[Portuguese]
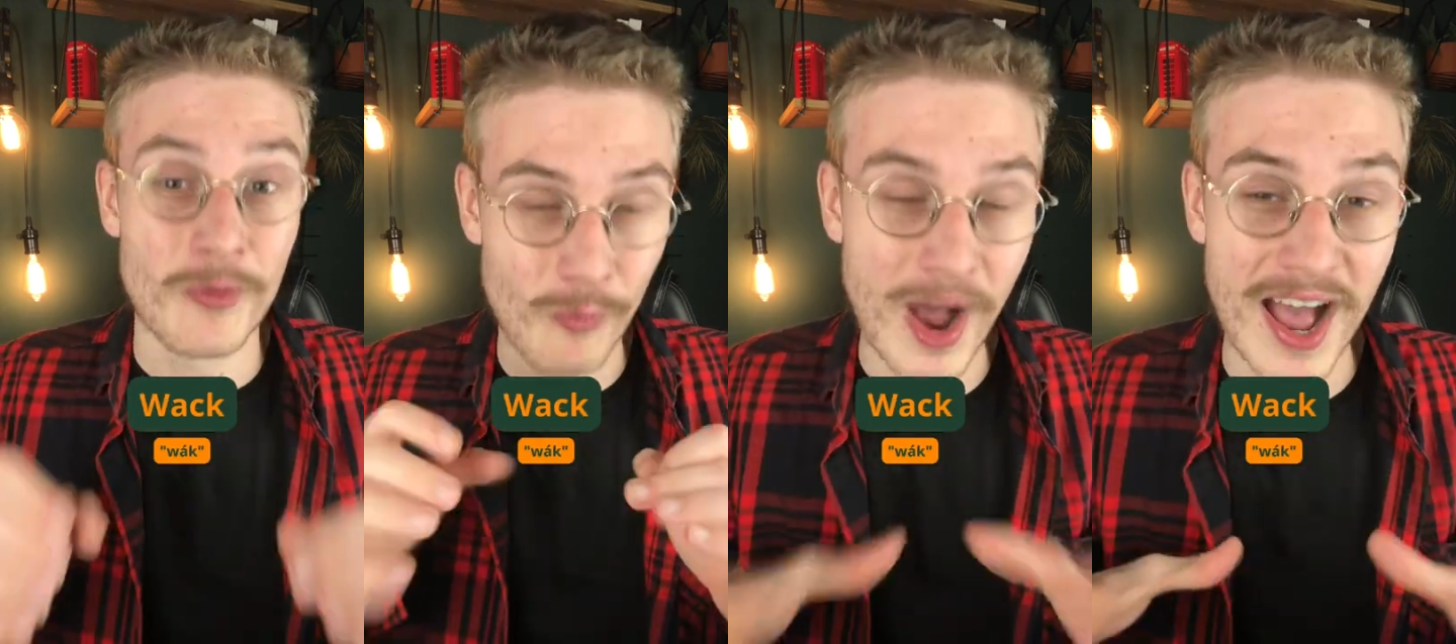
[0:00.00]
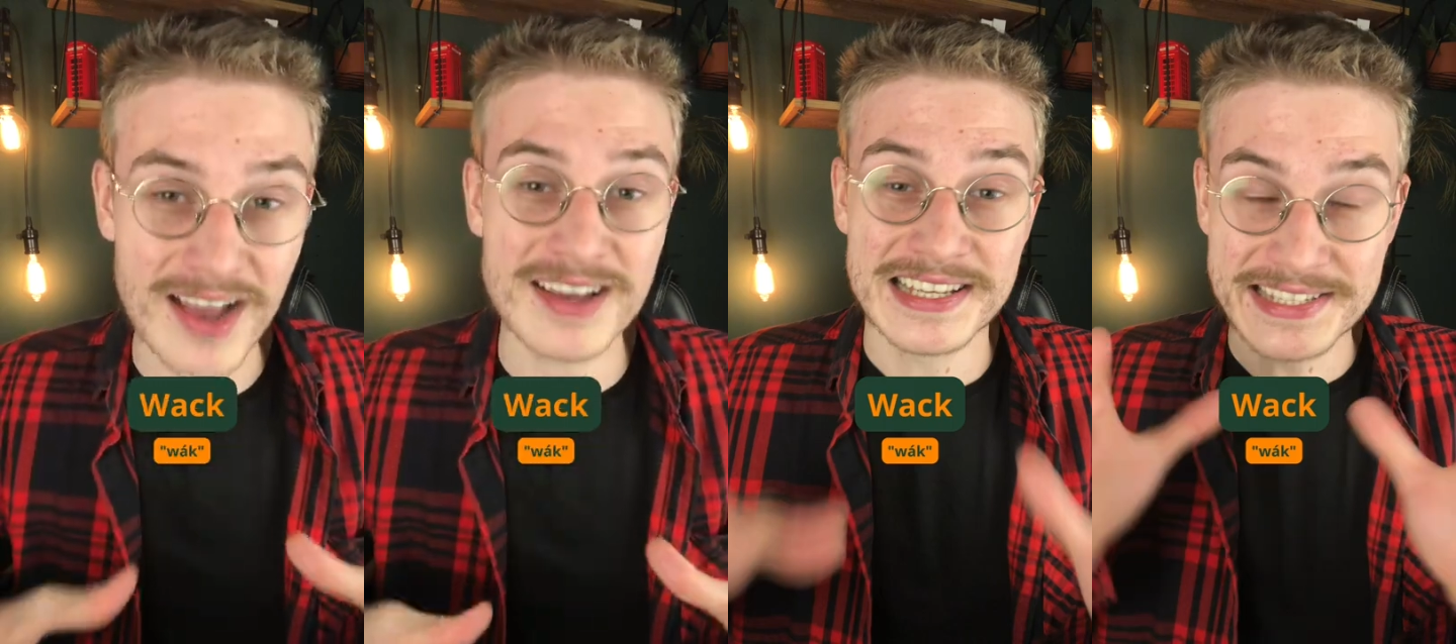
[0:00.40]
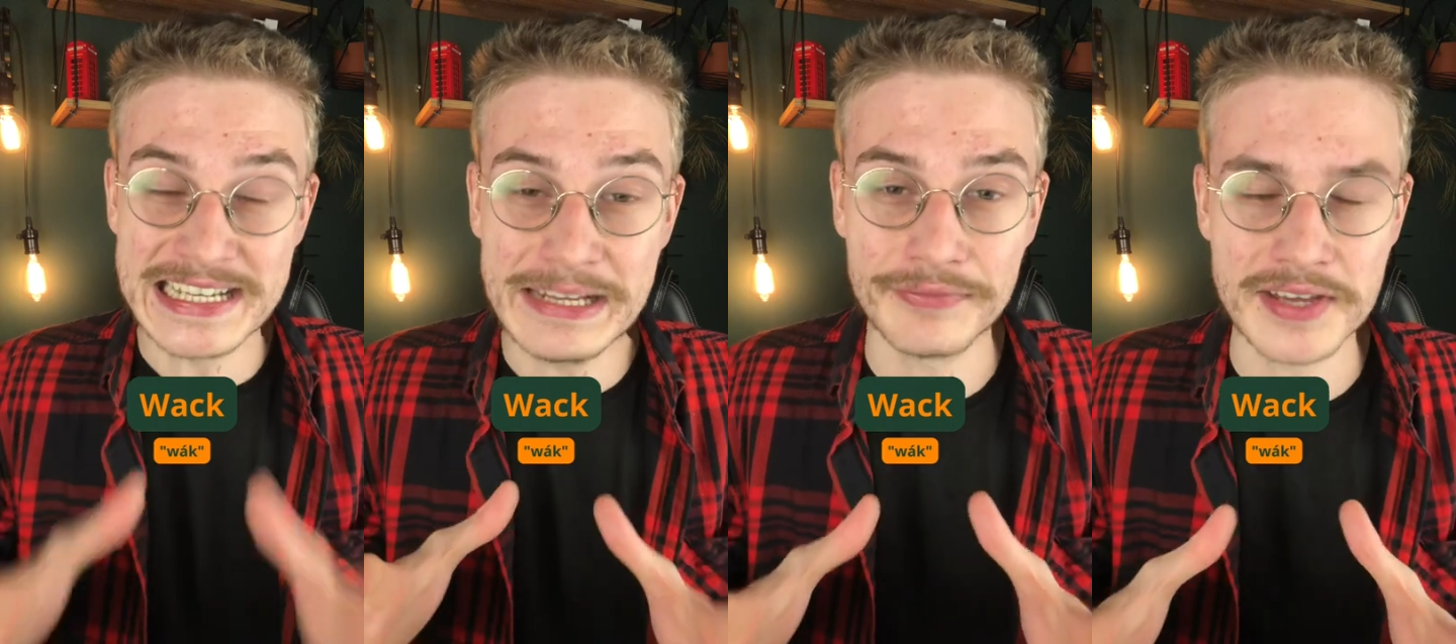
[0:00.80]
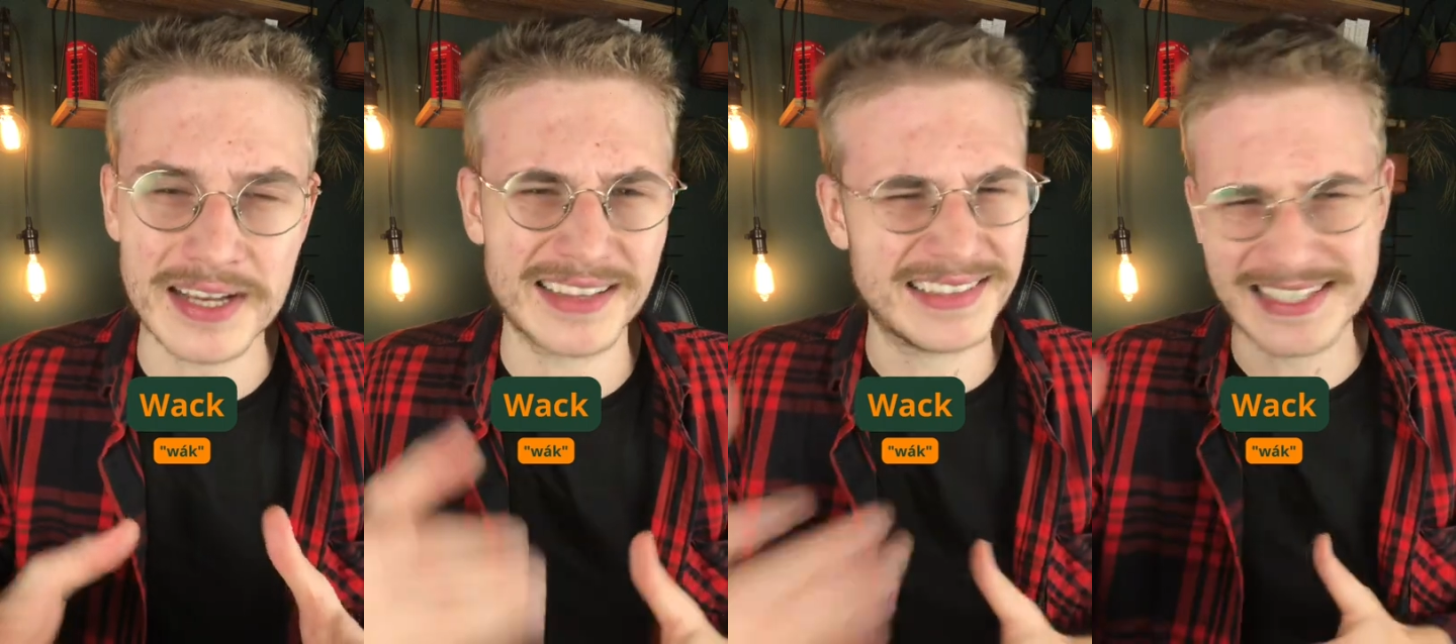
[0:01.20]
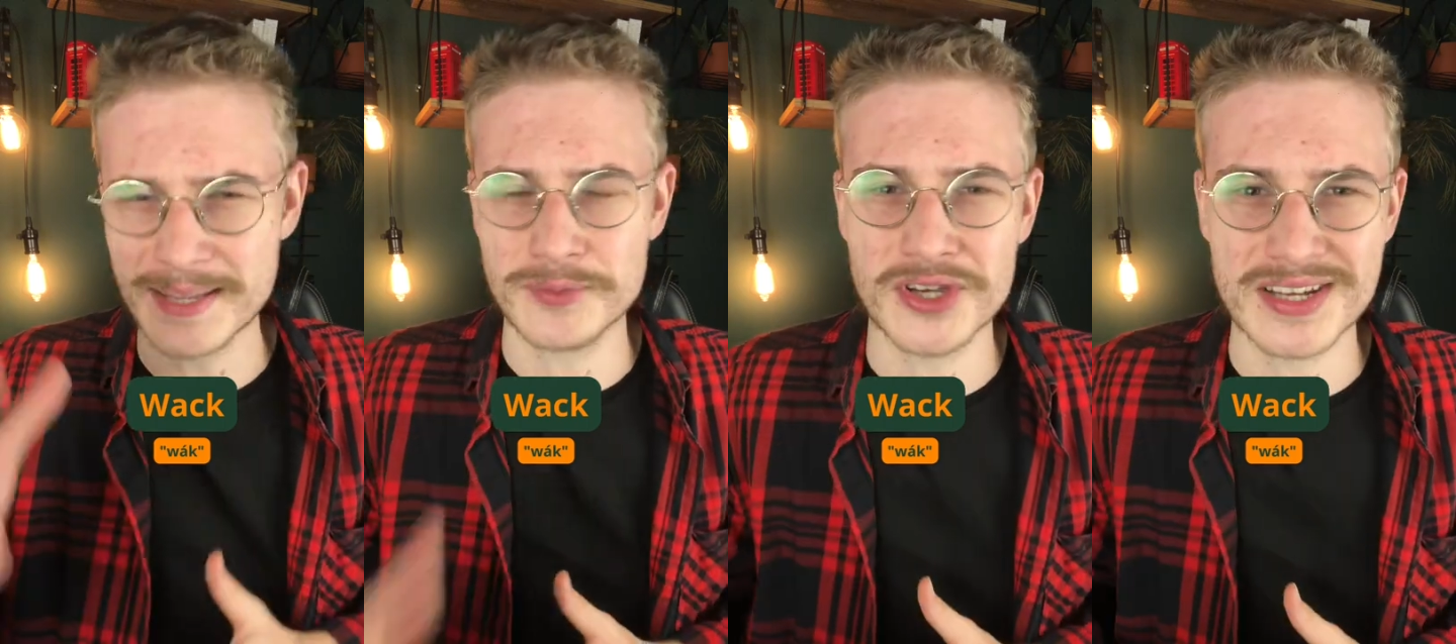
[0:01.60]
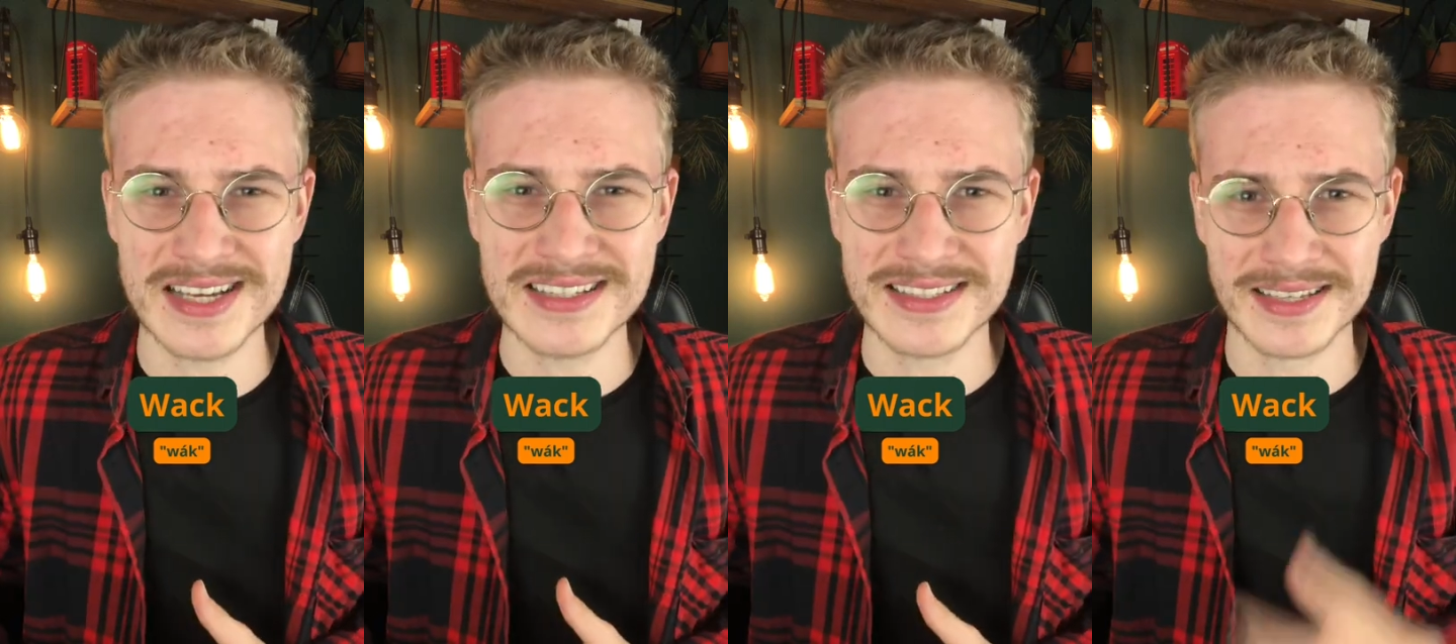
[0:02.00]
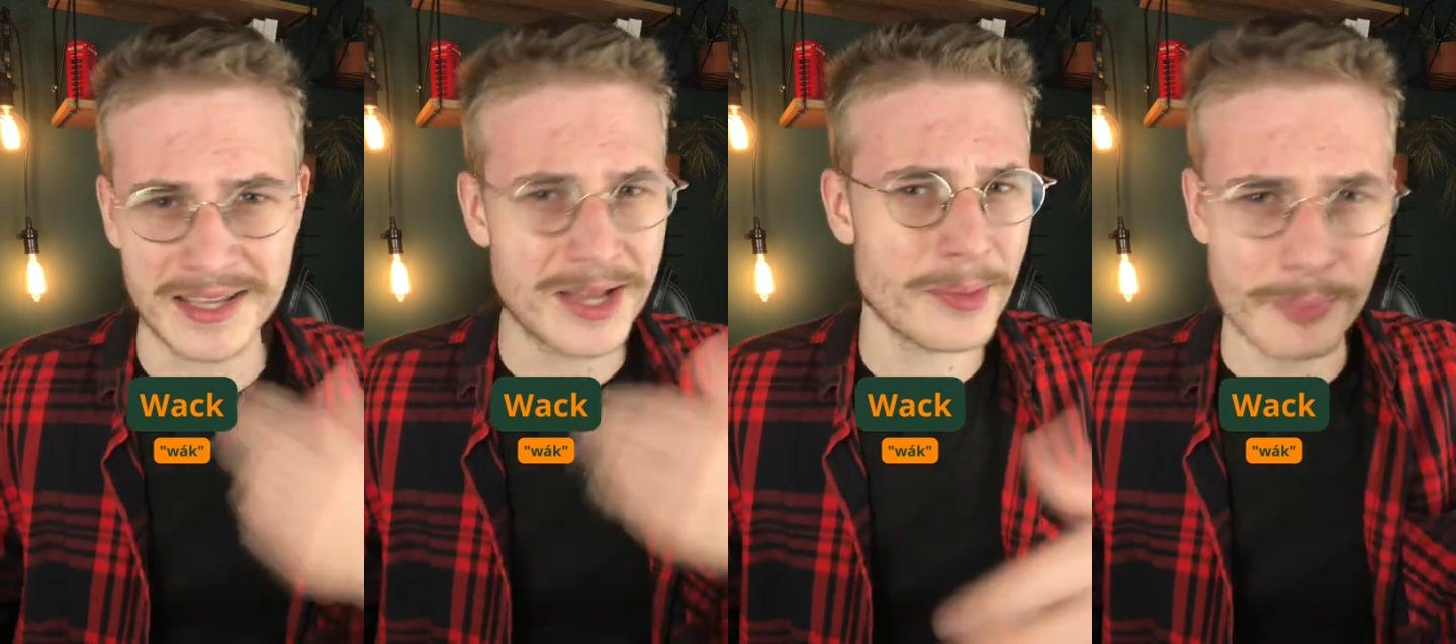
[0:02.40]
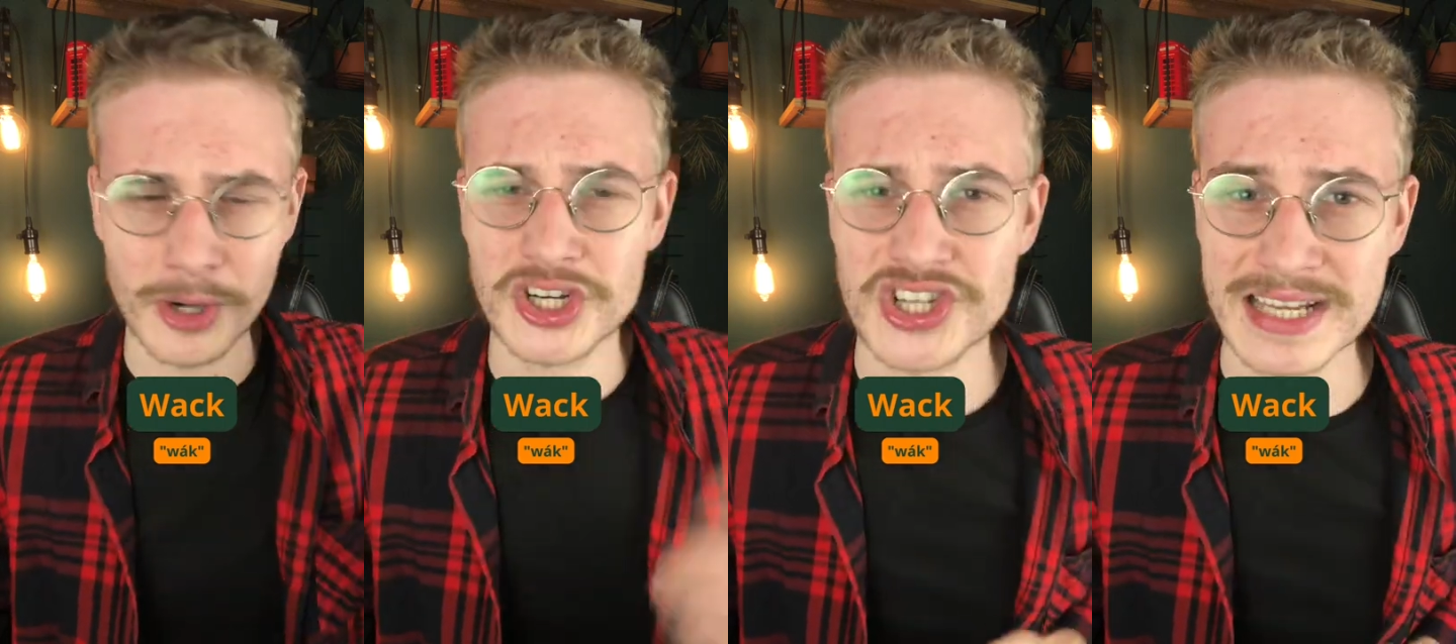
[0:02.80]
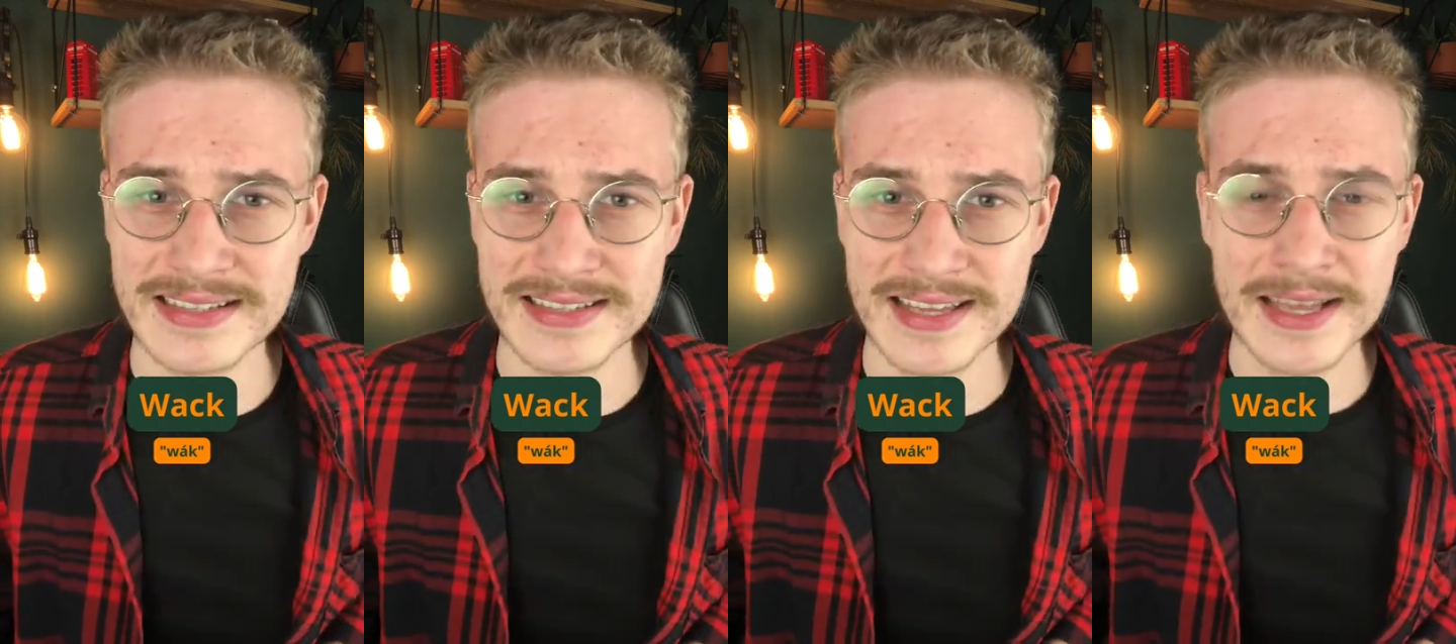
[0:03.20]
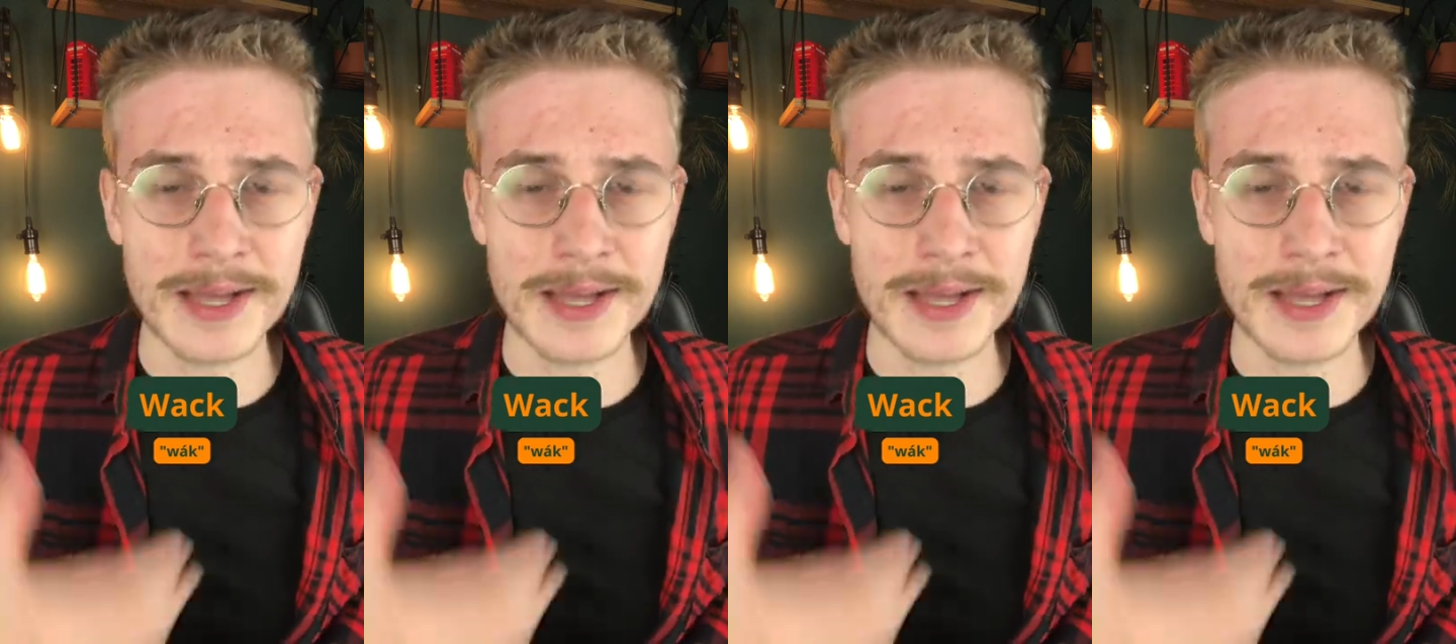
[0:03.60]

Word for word: Whack significa decepcionante, broxante.